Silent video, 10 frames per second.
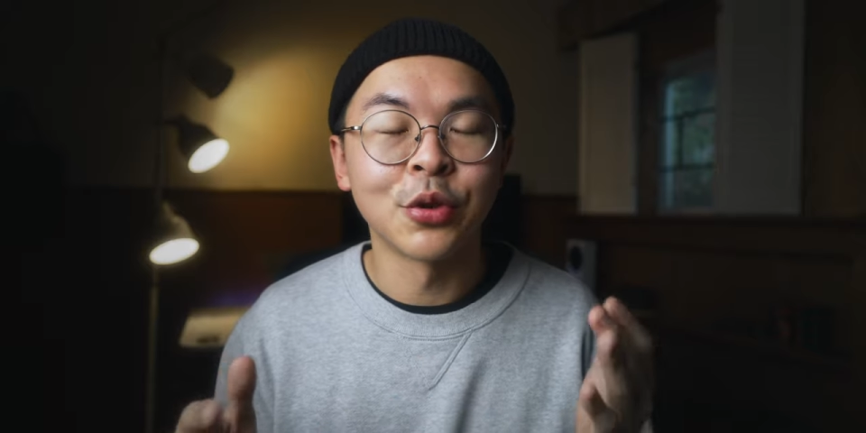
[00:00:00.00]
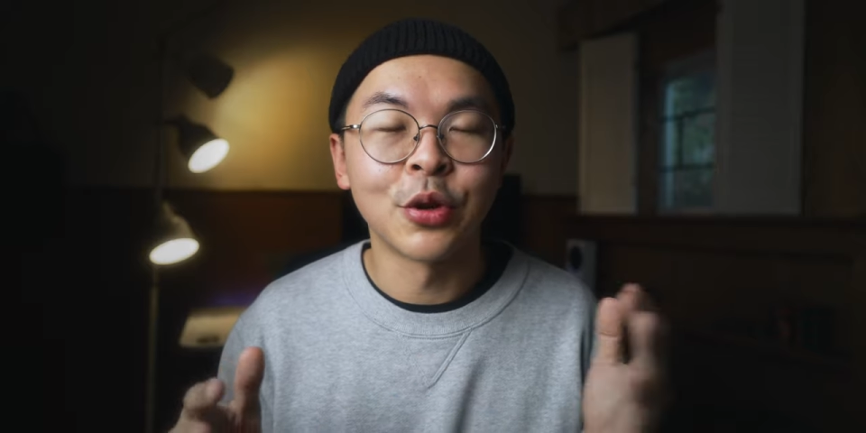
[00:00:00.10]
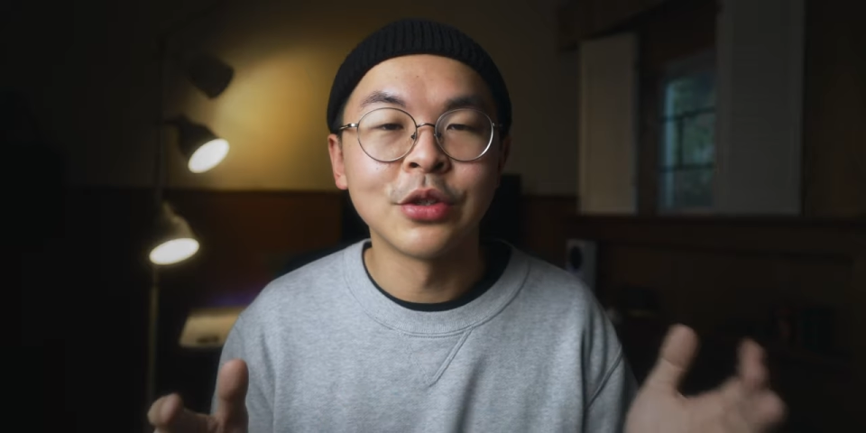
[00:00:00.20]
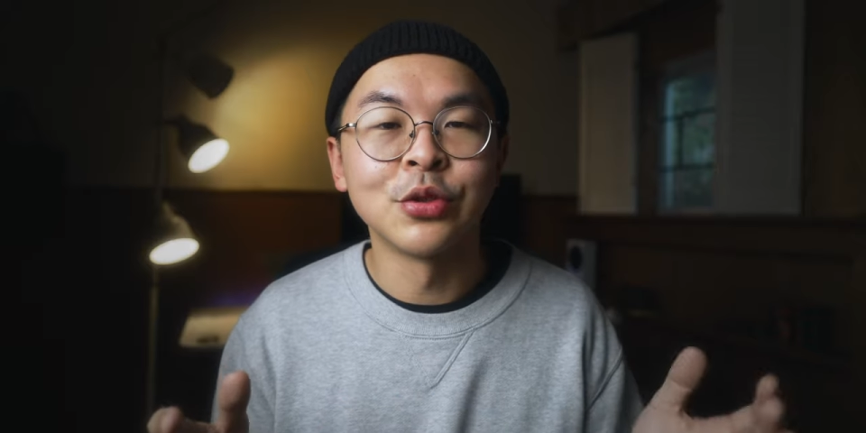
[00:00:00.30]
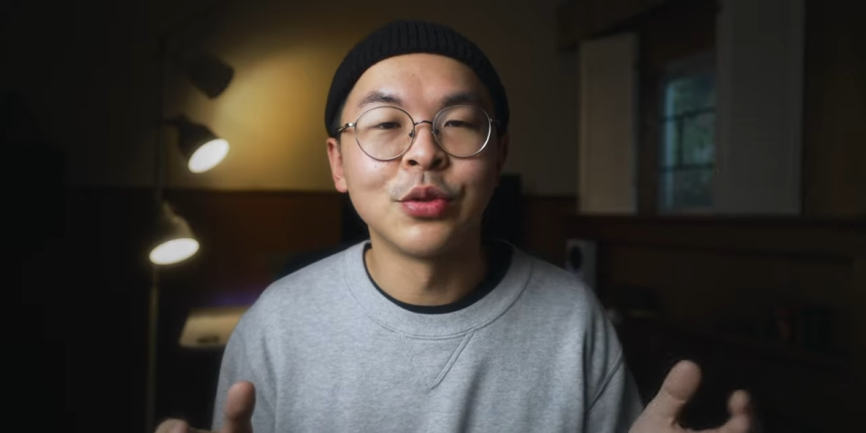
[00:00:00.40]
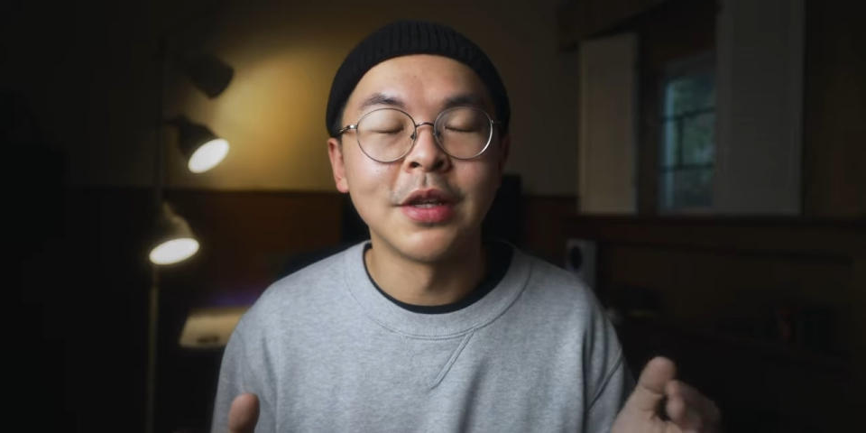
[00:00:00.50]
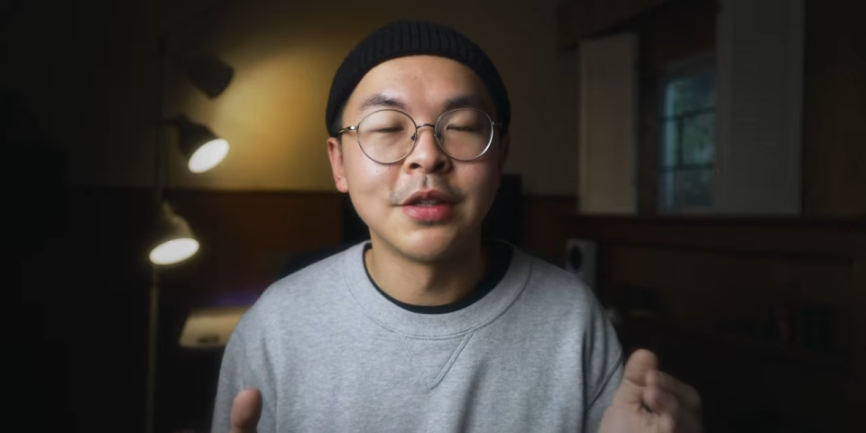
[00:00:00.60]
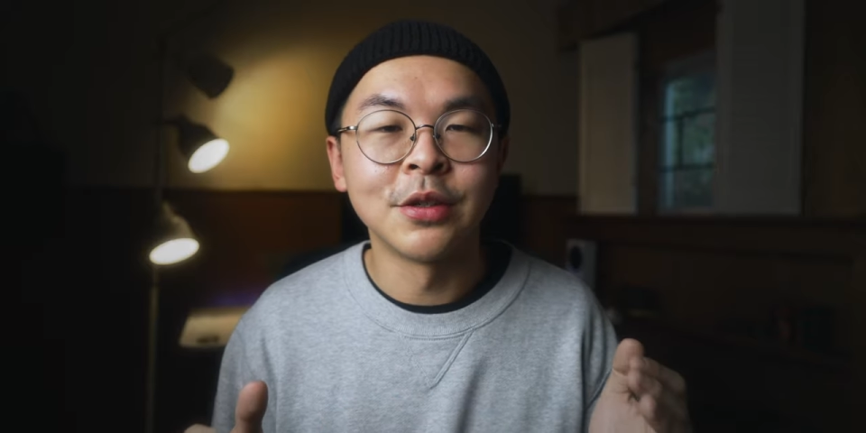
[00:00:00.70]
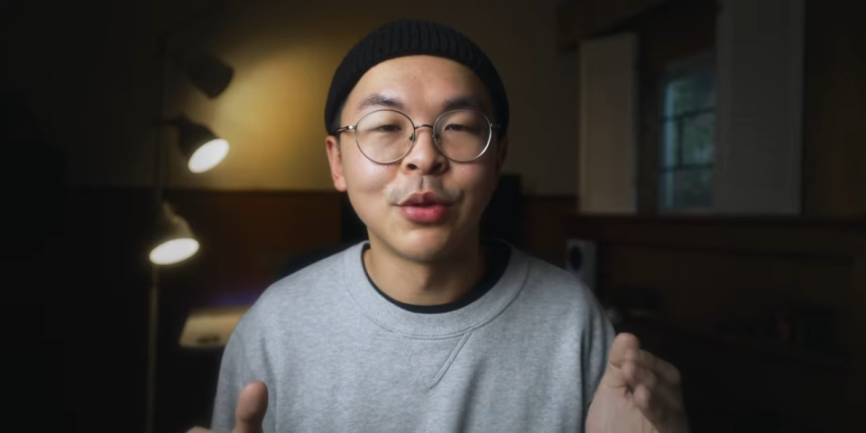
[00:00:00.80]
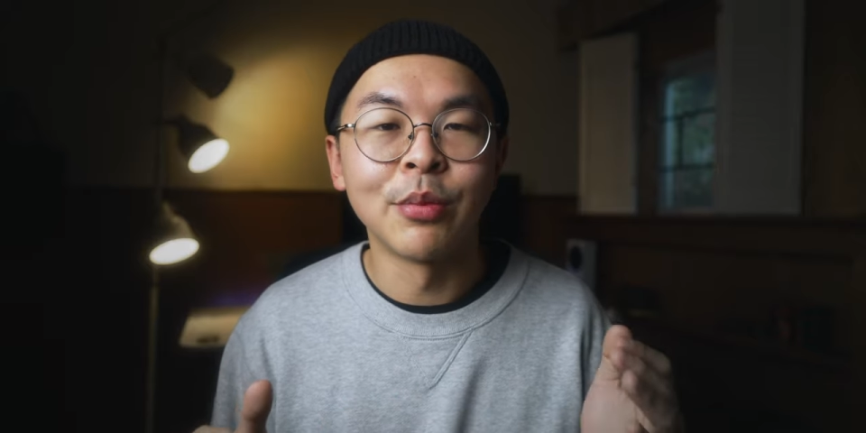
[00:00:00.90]
框出来
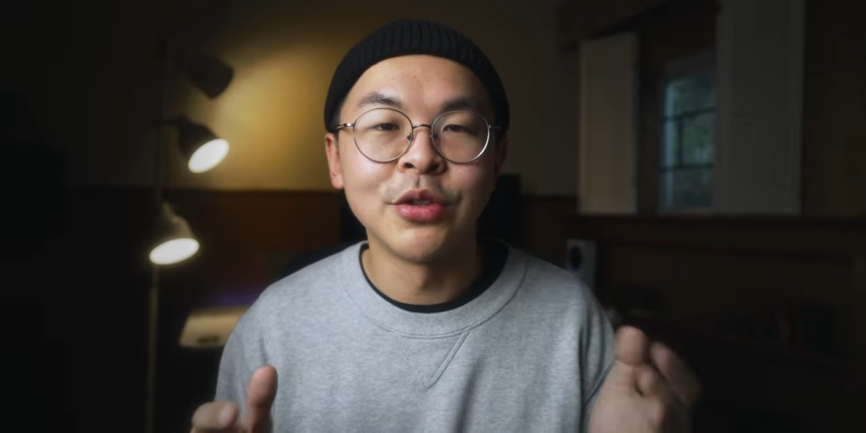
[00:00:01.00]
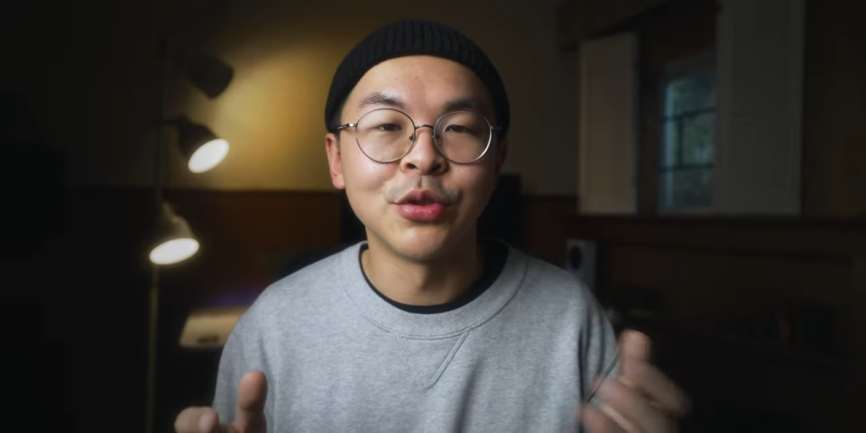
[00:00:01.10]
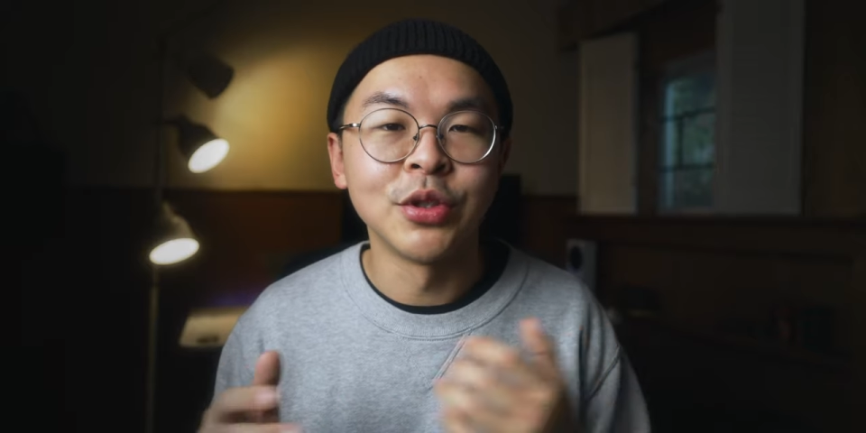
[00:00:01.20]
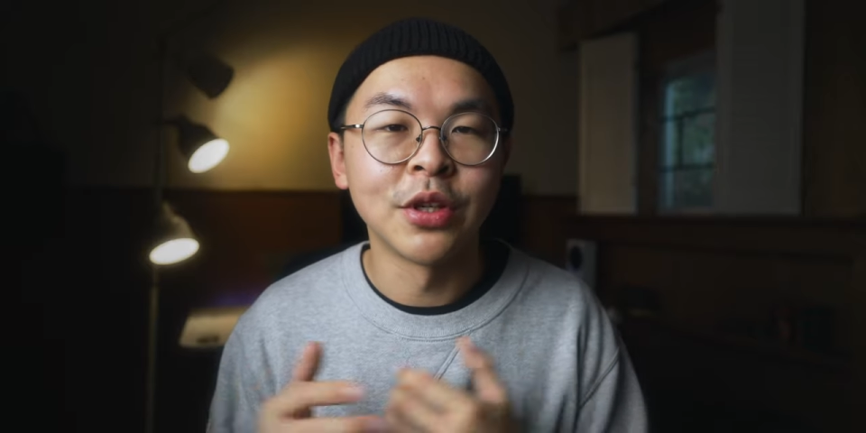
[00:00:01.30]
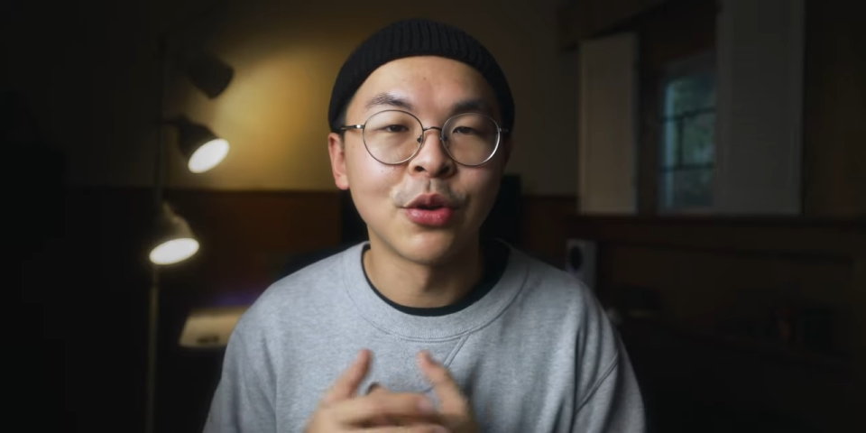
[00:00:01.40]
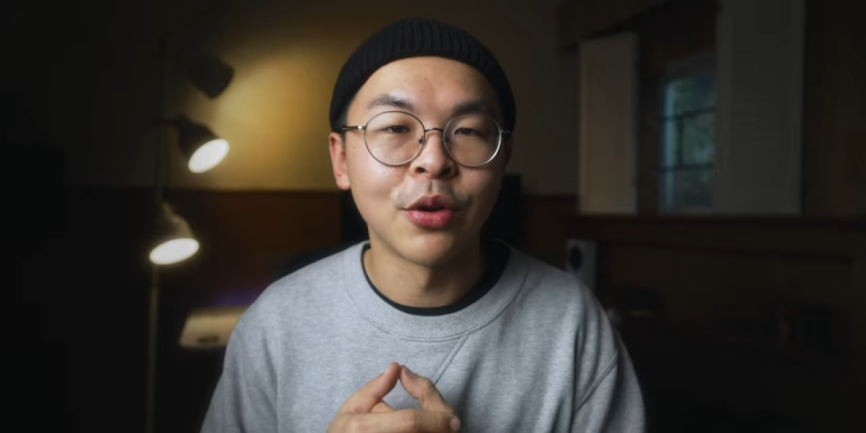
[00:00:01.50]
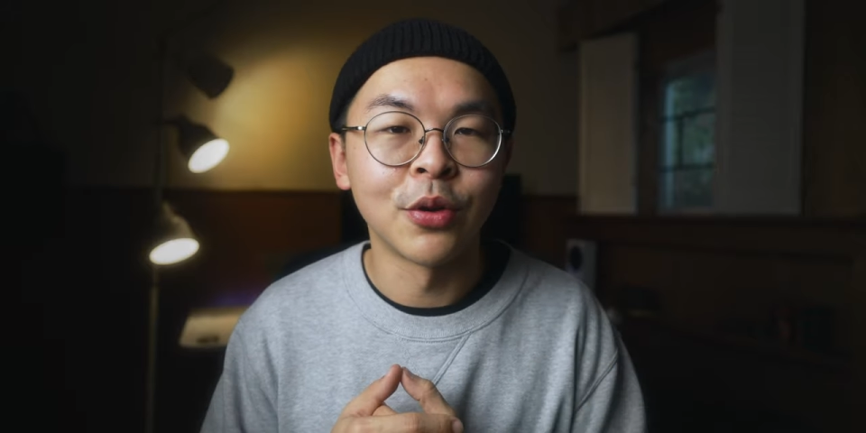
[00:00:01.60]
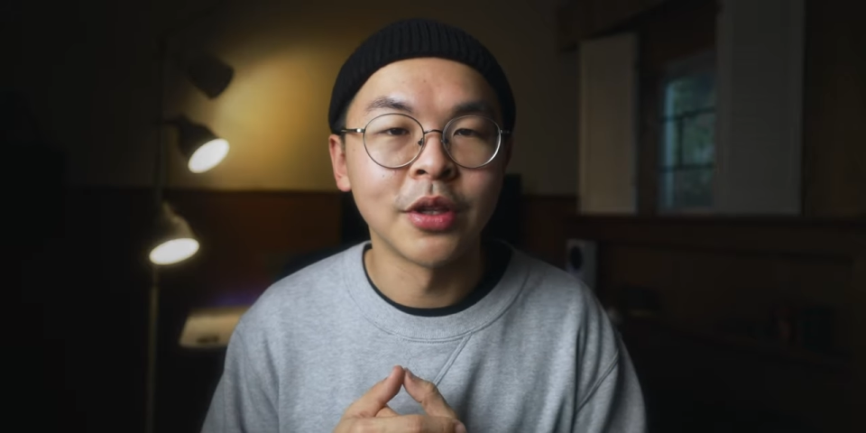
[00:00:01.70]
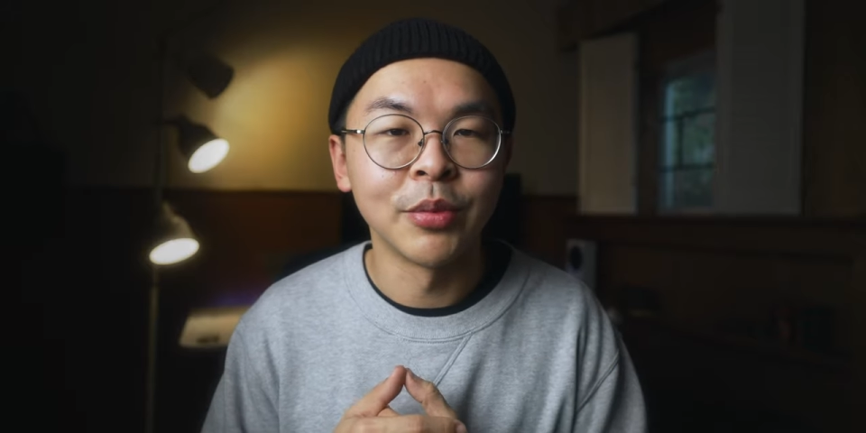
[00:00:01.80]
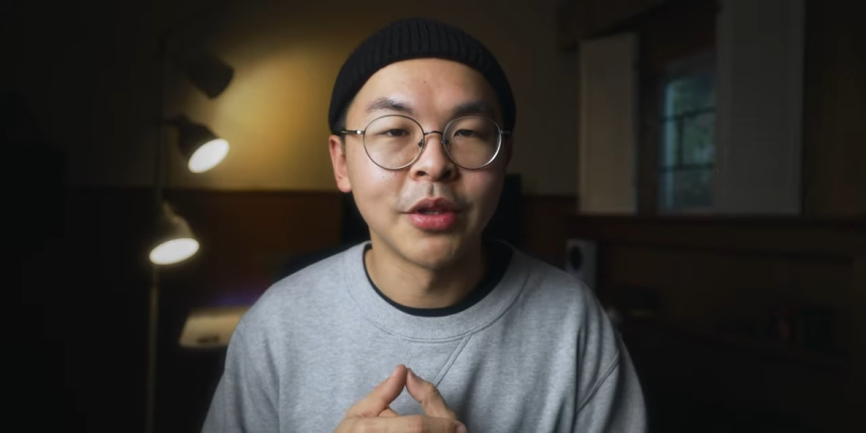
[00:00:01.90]
这个完美主义的框
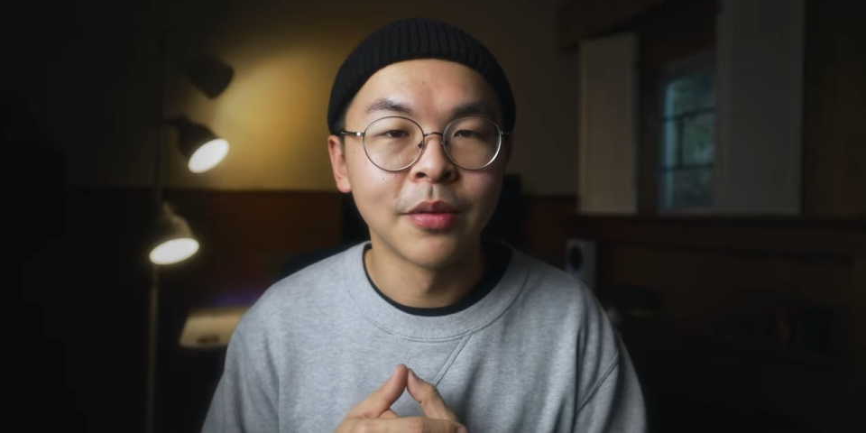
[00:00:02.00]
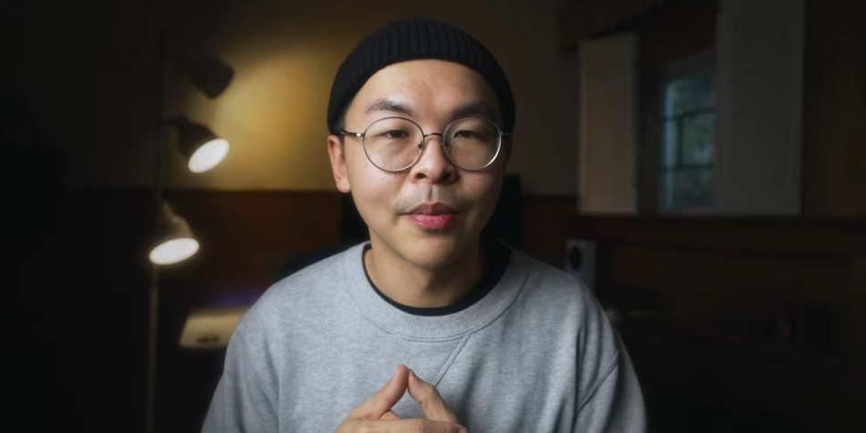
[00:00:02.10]
框里面。